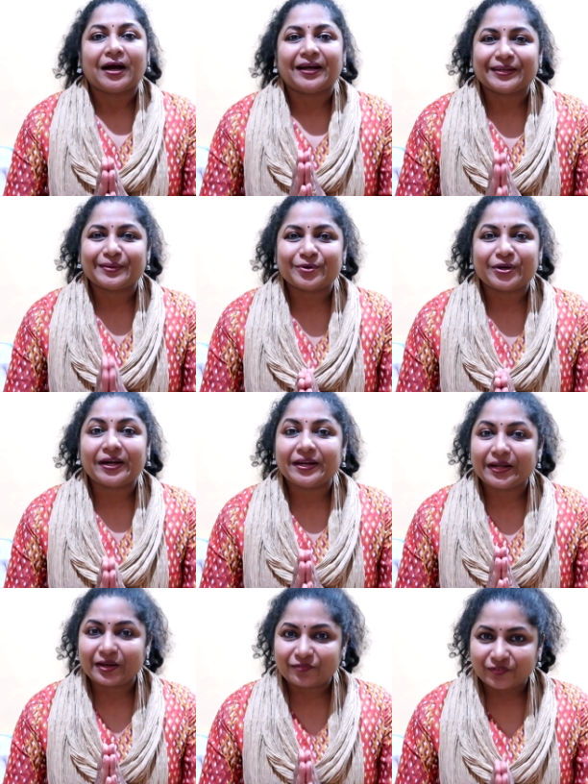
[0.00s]
அதுக்கு முன்னாடி
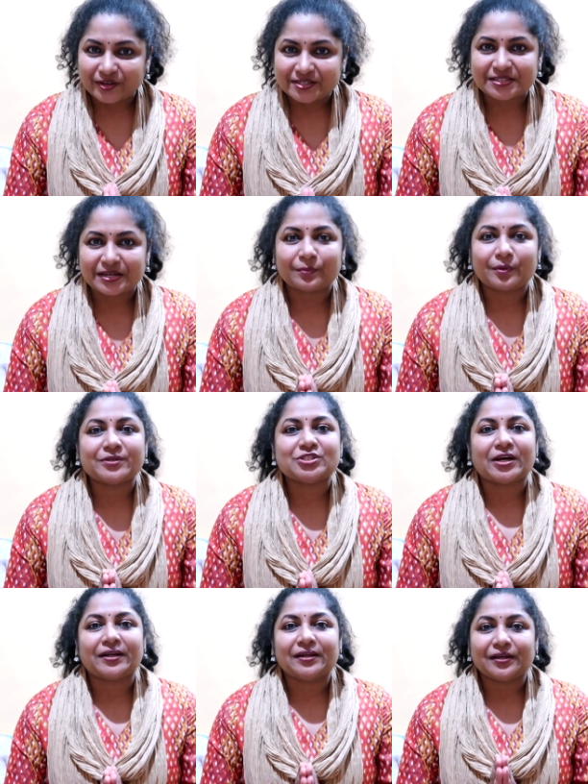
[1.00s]
நீங்கள் ஃபர்ஸ்ட் டைம் நம்ம
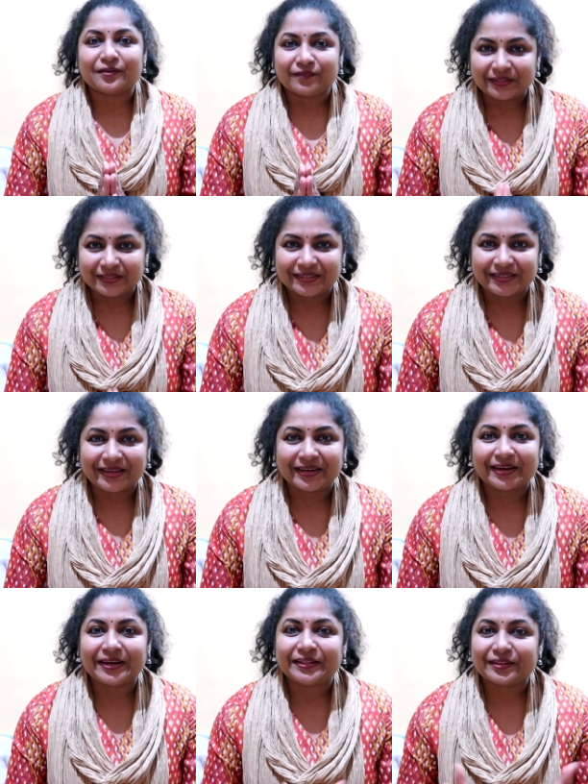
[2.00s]
சேனலுக்கு
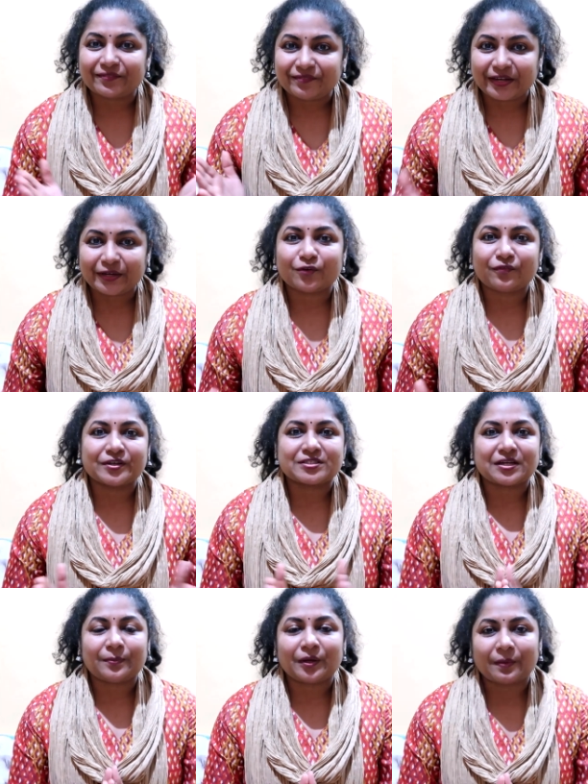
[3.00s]
வந்திருக்கீங்கன்னா இந்த வீடியோ ஃபர்ஸ்ட்
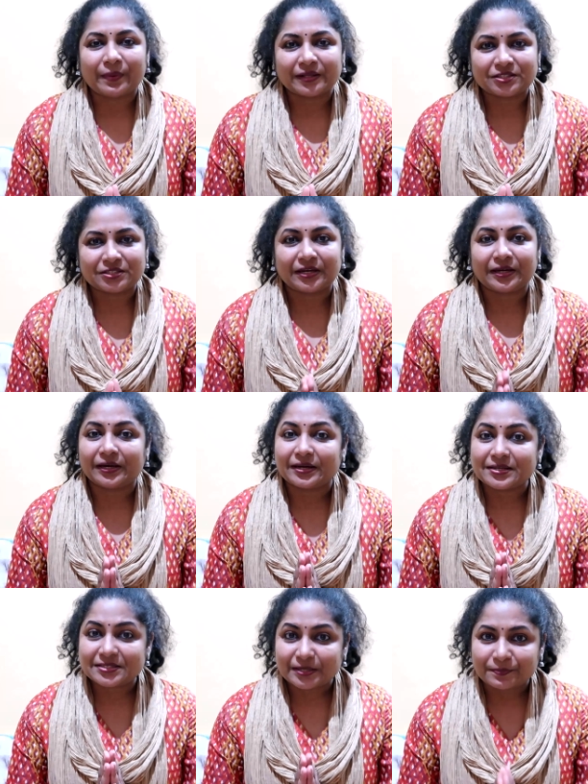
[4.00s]
டைம் நீங்கள் பார்த்துட்ருக்கீங்கன்னா
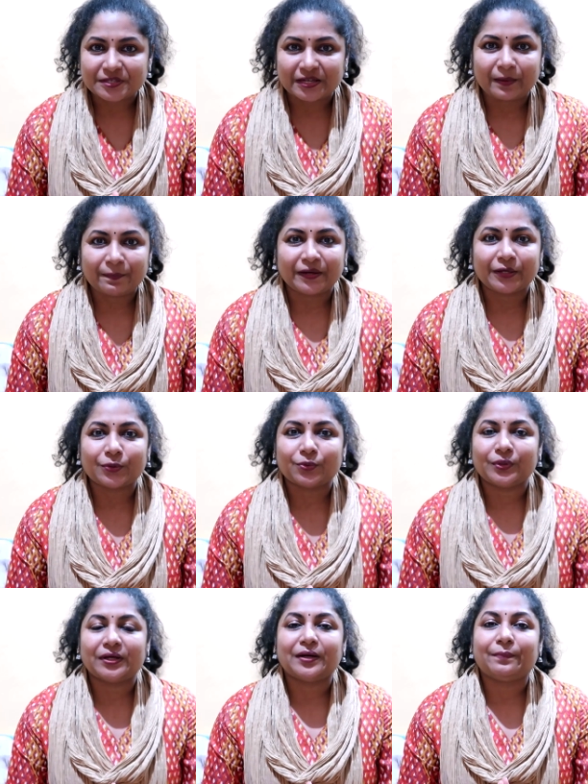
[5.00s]
சப்ஸ்கிரைப்
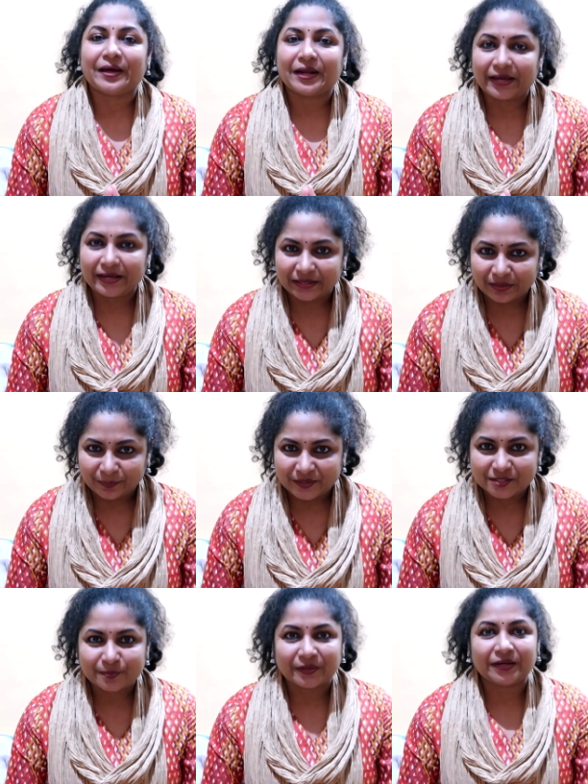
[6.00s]
பண்ணிக்கோங்க பெல் ஐக்கனை
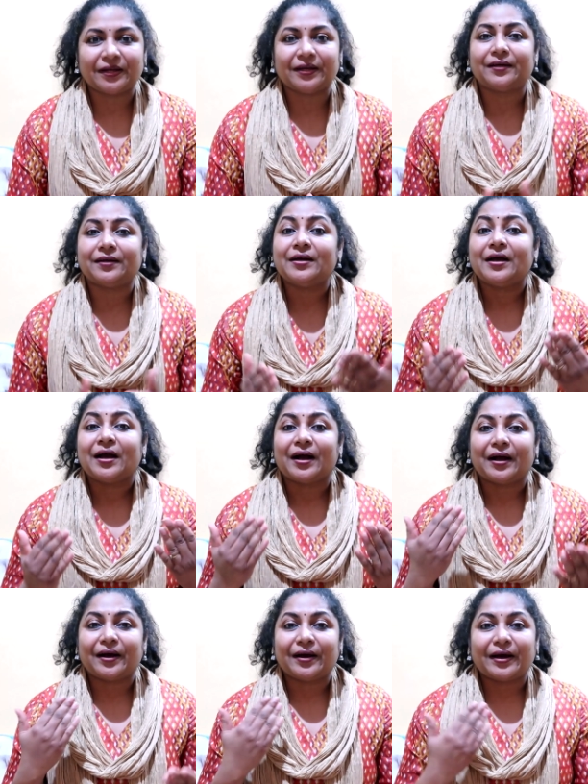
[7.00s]
ப்ரெஸ் பண்ணுங்கள்
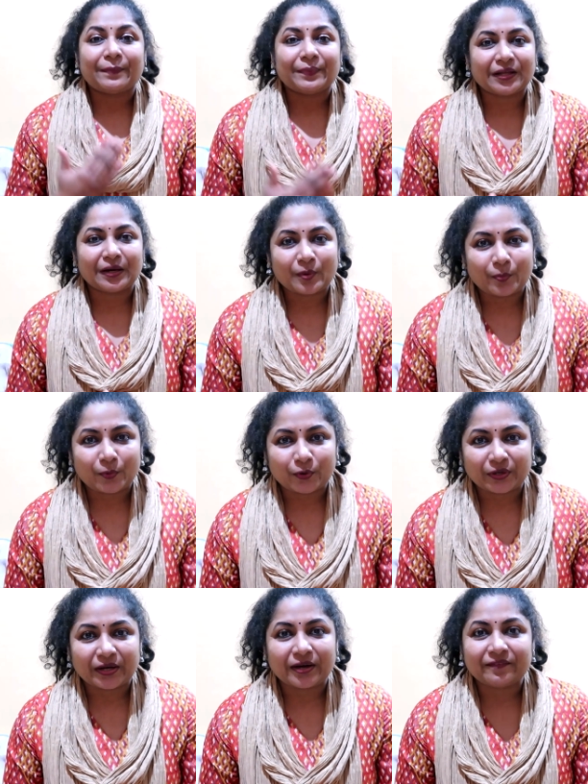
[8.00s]
அப்போ நம்ம
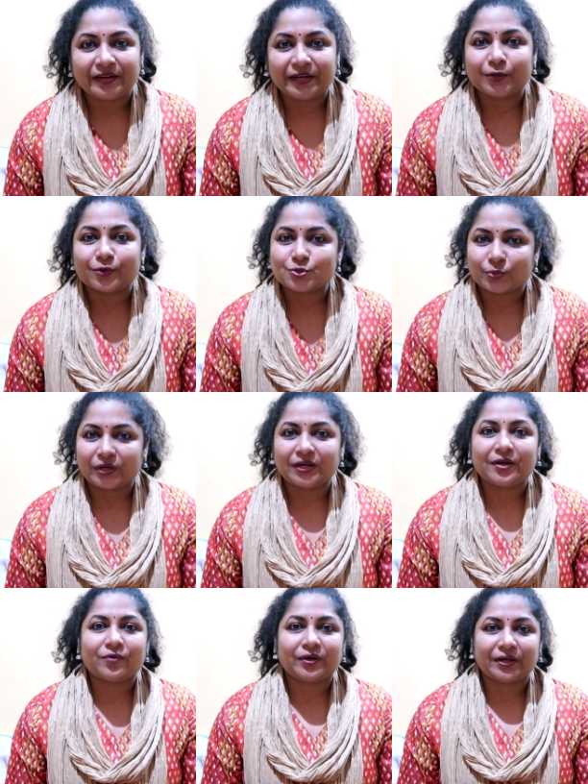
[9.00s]
போட்டால் வீடியோஸ்
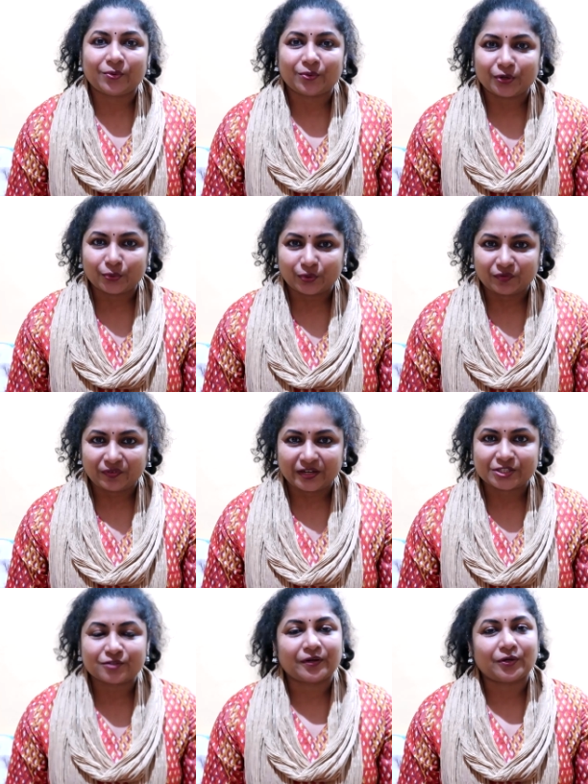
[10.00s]
உடனே உடனே உங்களுக்கு
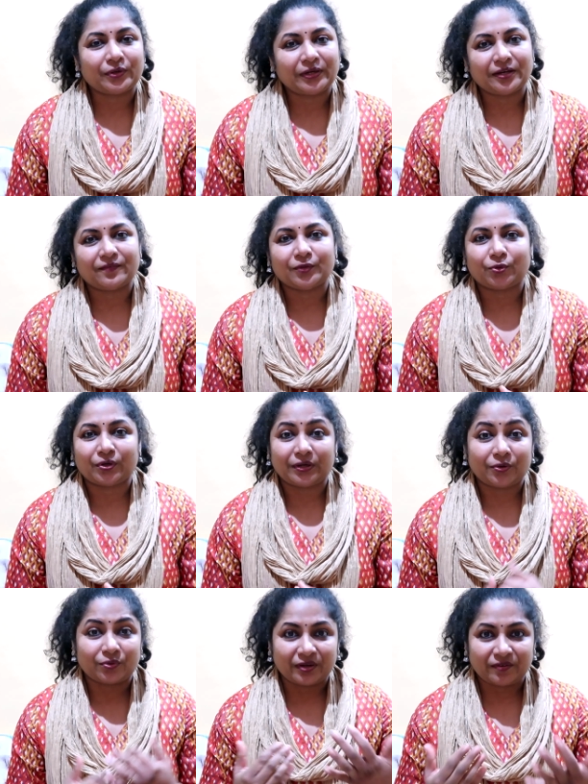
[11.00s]
நோட்டிஃபிகேஷன் வரும் நீங்கள் வந்து
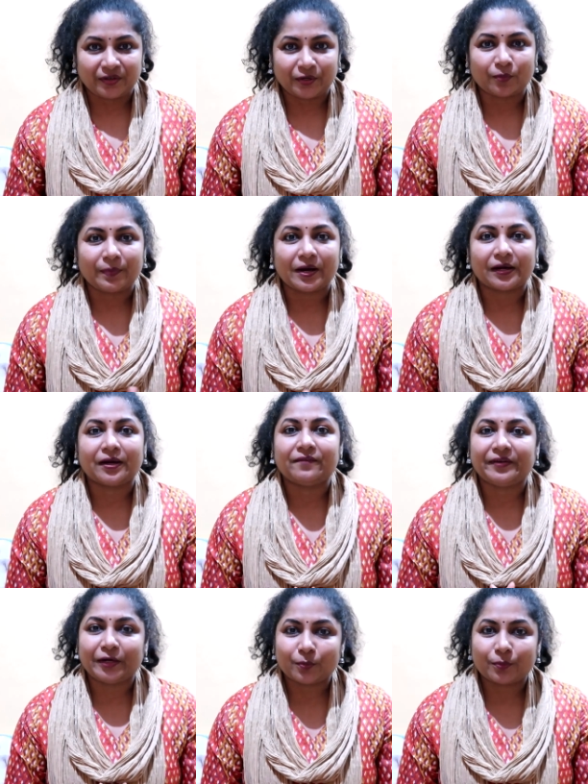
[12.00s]
உடனே உடனே வீடியோ பார்க்கலாம்
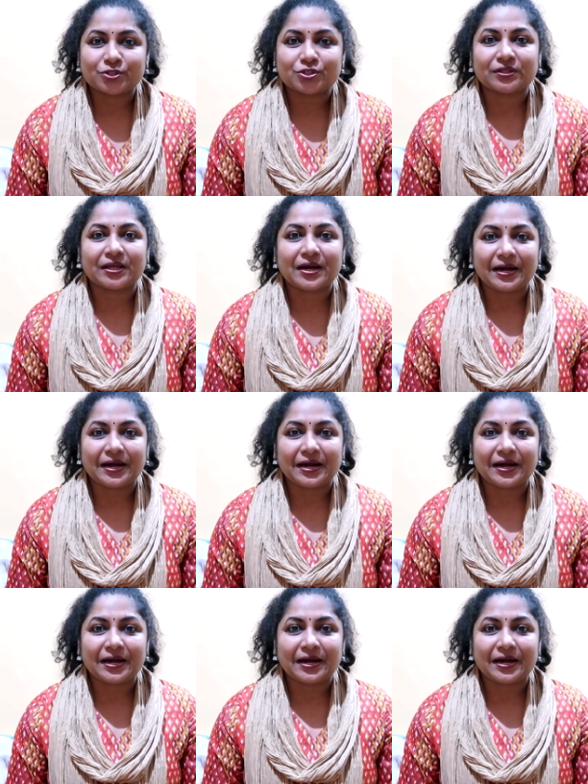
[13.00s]
வீடியோ பிடிச்சிருந்தா